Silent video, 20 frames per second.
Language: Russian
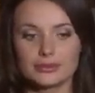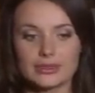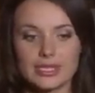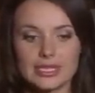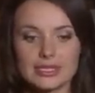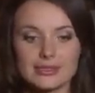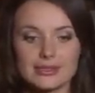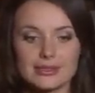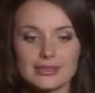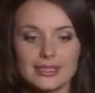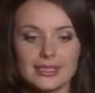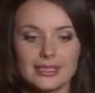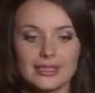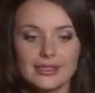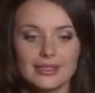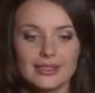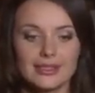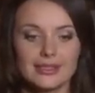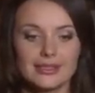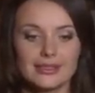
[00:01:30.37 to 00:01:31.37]
у нас
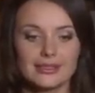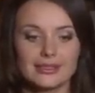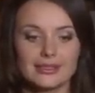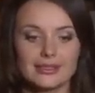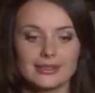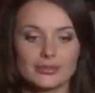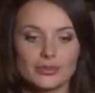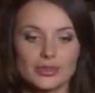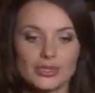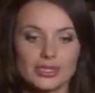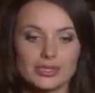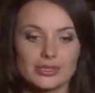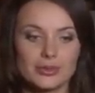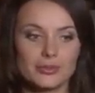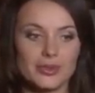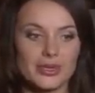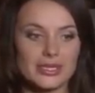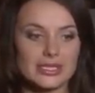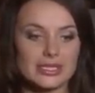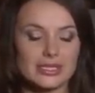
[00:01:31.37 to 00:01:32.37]
э, будет
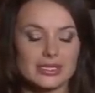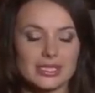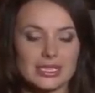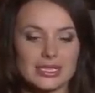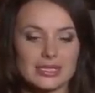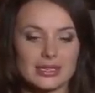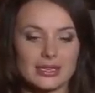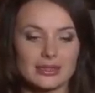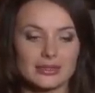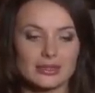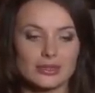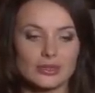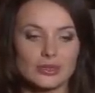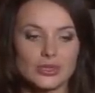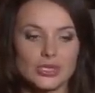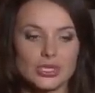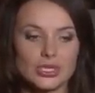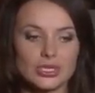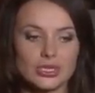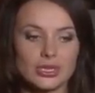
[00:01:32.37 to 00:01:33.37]
композиция
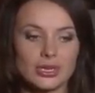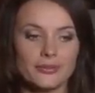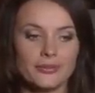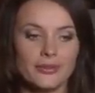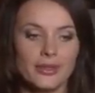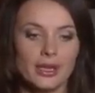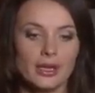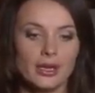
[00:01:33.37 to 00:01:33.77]
«Санта-Лючия».